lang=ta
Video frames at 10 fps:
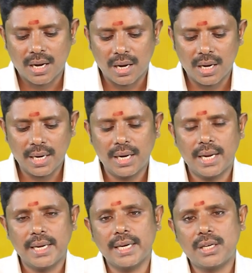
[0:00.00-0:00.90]

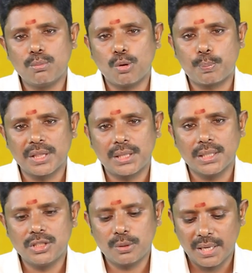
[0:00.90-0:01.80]
காலையில் எட்டு முப்பத்தி
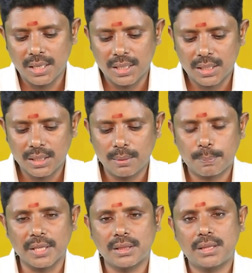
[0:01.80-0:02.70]
அஞ்சு மணியிலிருந்து
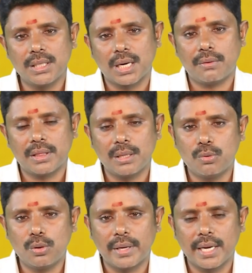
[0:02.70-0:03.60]
பத்து இருபத்தி
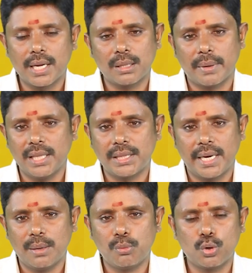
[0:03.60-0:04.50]
மூணு வரைக்கும் அந்த
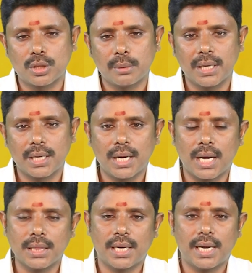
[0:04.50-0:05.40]
மைத்ரேய முகூர்த்தம்
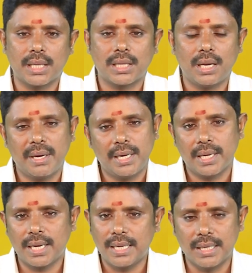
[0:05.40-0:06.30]
இருக்குது அந்த நேரத்துலையுமே
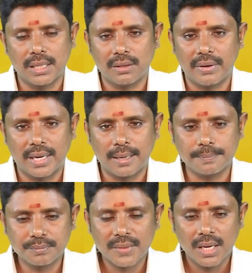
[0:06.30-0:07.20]
நீங்கள் எடுத்து
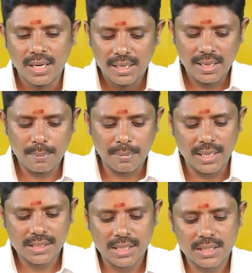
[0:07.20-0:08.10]
வைக்கலாம் இதே
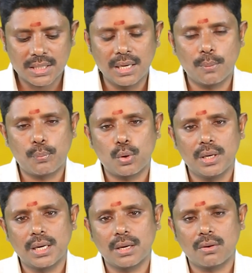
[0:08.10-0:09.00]
மலேசியா
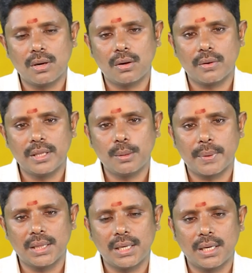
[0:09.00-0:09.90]
சிங்கப்பூரில் இருக்கிறவங்களுக்கு வந்து
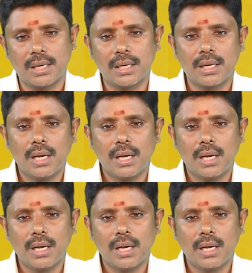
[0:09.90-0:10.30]
பார்த்தீங்கன்னா